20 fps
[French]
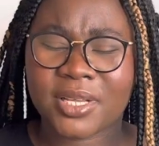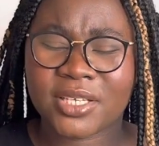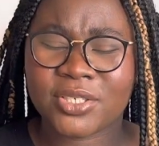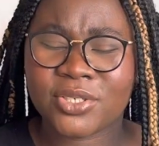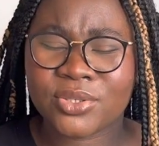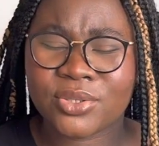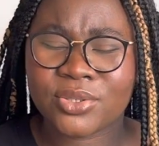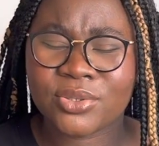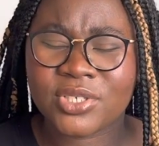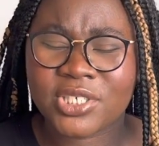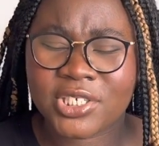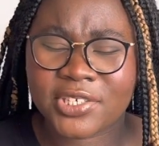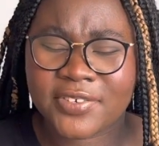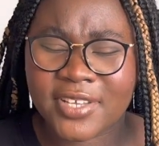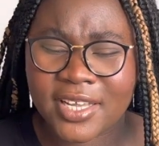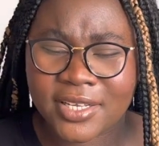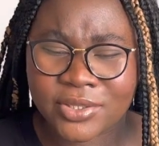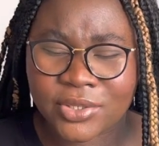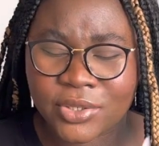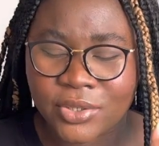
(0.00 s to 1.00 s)
juste
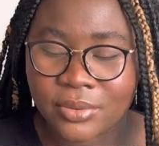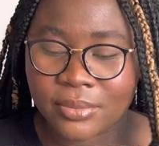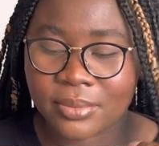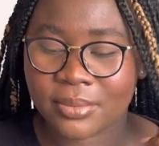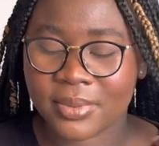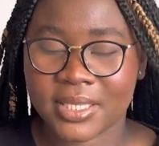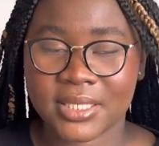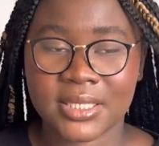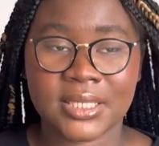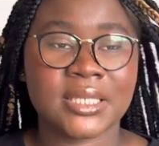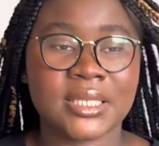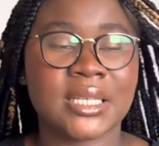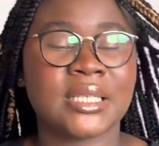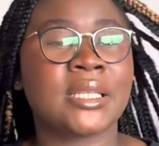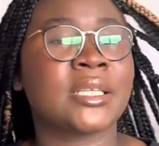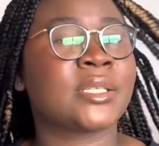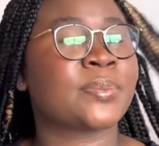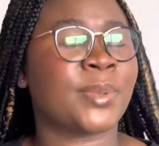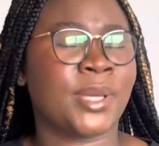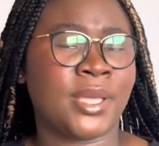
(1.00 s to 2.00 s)
notifier un truc. Merci
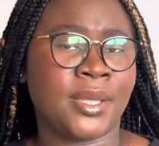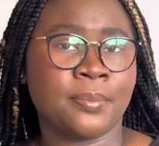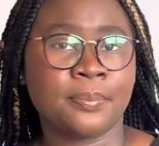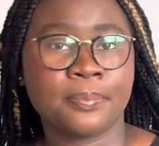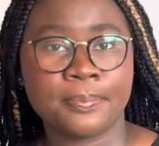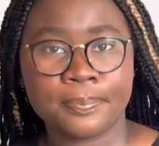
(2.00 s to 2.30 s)
Saint-Esprit.